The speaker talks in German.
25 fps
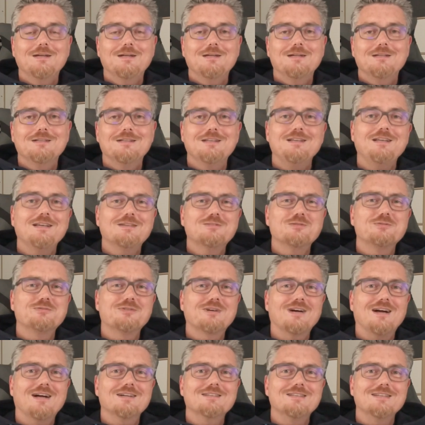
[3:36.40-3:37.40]
Die nächste
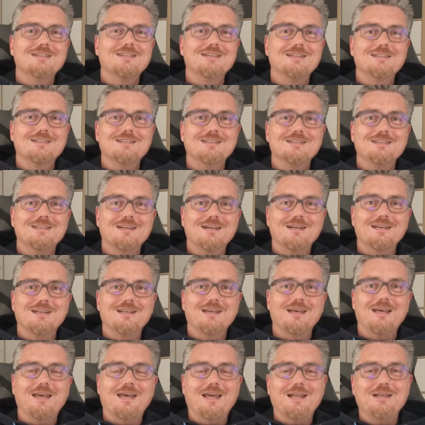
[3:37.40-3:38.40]
Frage geht in
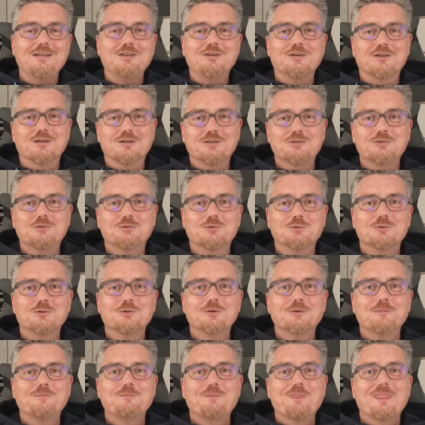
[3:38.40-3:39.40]
eine ähnliche Richtung
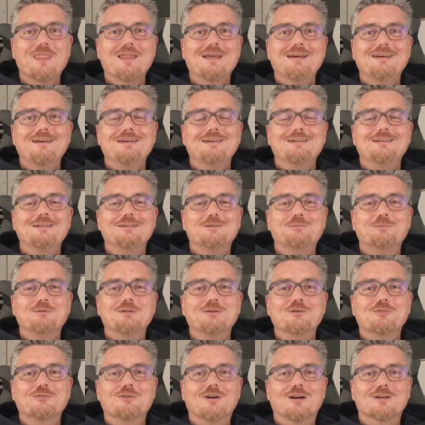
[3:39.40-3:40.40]
ich
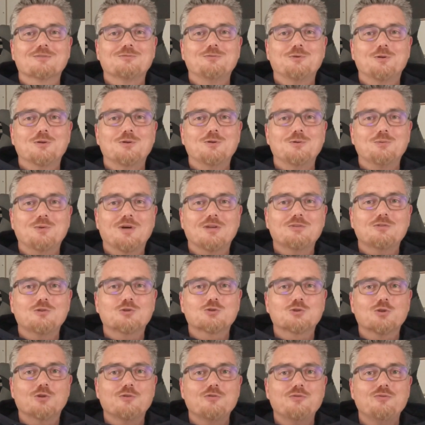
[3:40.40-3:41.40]
bin gefragt worden, du hast doch
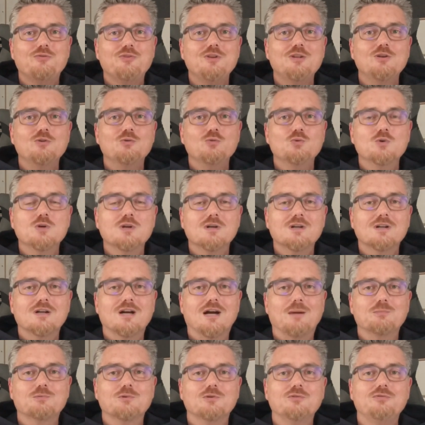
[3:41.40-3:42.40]
schon viele Uhren
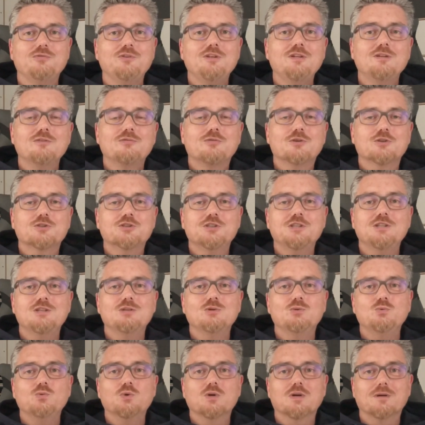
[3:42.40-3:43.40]
gehabt und viele
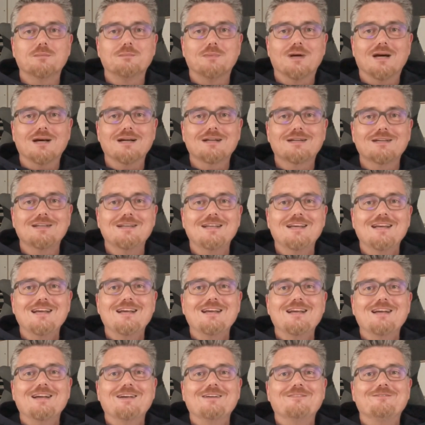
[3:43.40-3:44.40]
verschiedene Uhrenmarken.
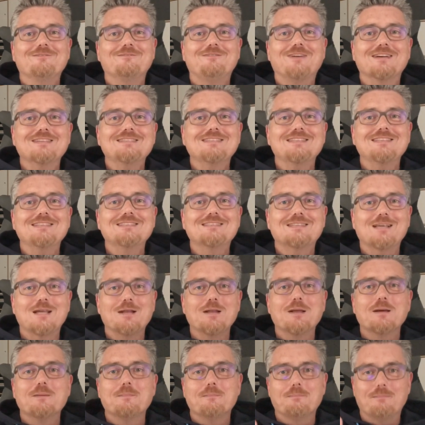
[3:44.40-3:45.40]
Was ist
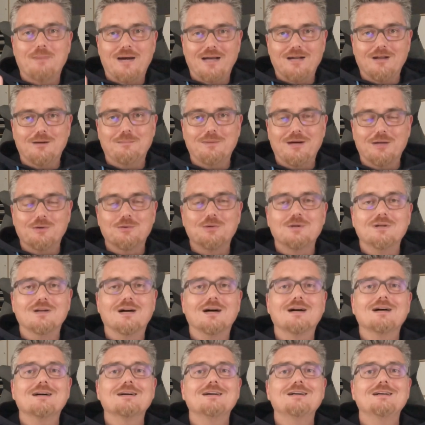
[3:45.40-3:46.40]
denn meiner Meinung
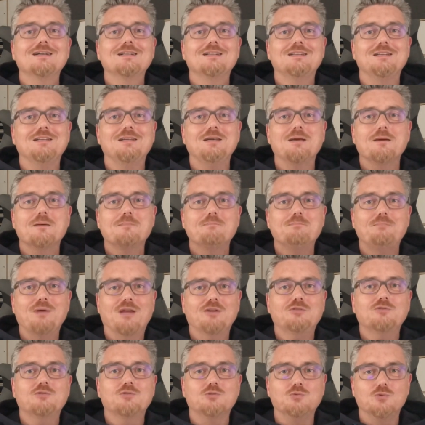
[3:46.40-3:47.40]
nach die
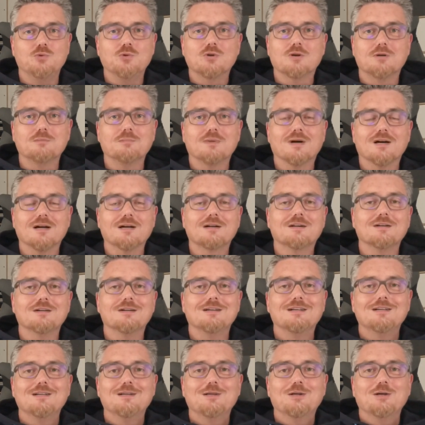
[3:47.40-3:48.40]
beste Uhrenmarke?